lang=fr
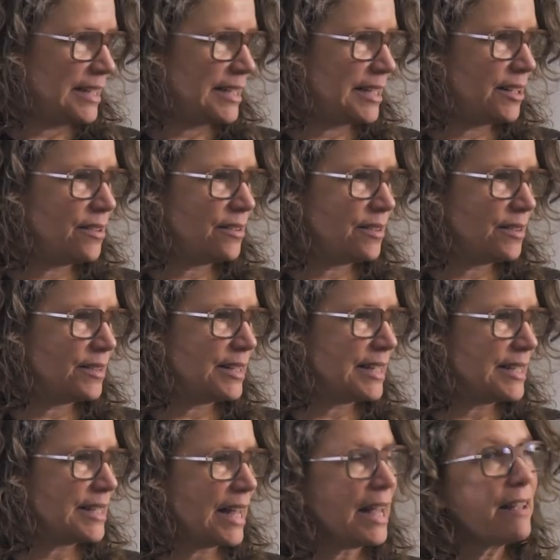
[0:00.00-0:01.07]
Ici, le,
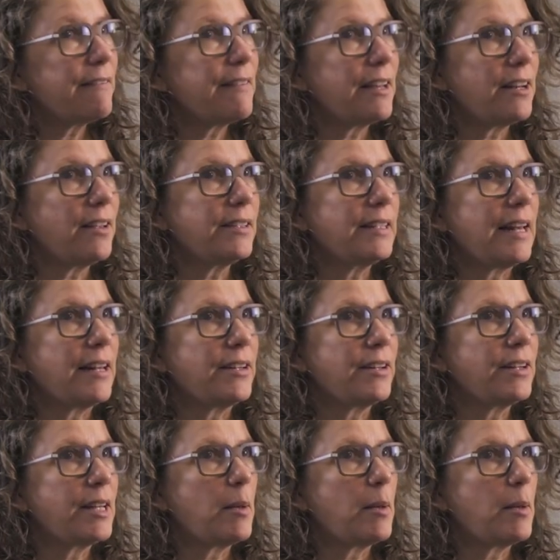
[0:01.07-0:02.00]
dessin est fait à l'ordinateur